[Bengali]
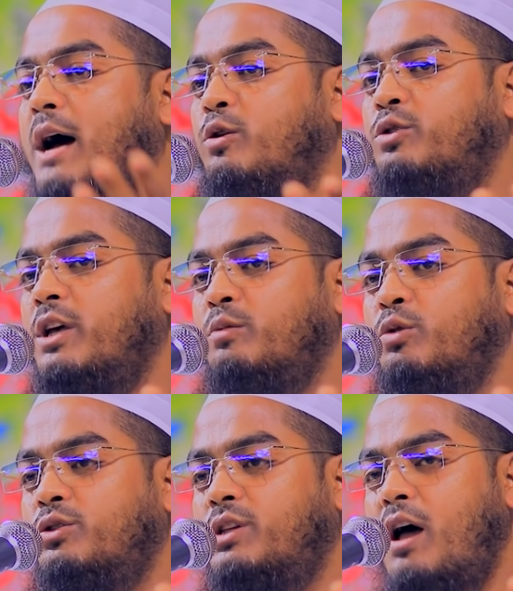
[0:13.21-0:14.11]
ভারতের
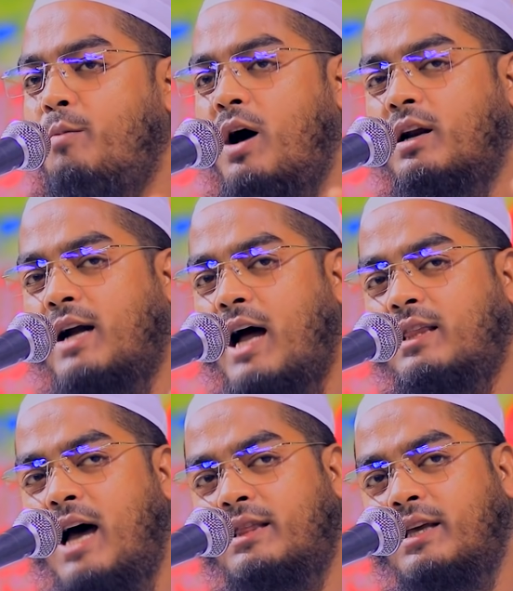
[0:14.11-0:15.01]
মধ্যে আমার
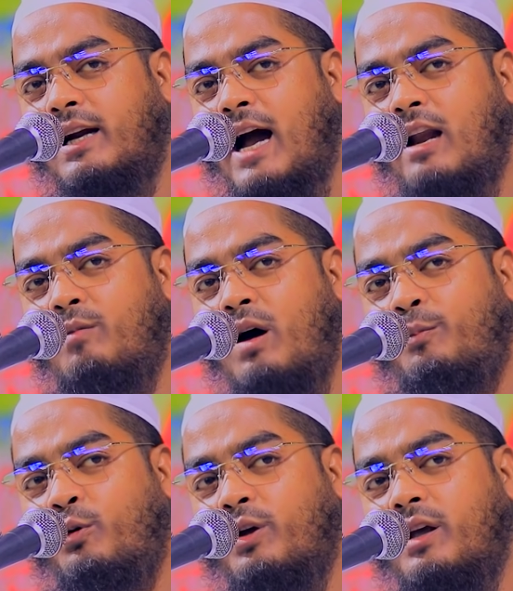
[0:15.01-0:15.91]
কাঁধাতে কালেমা
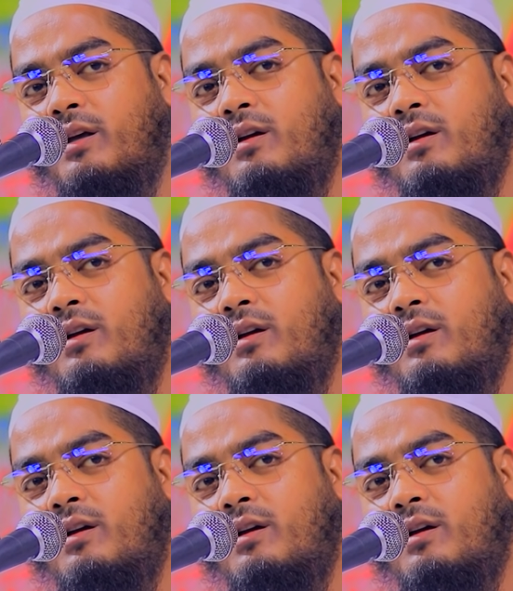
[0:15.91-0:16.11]
পড়ে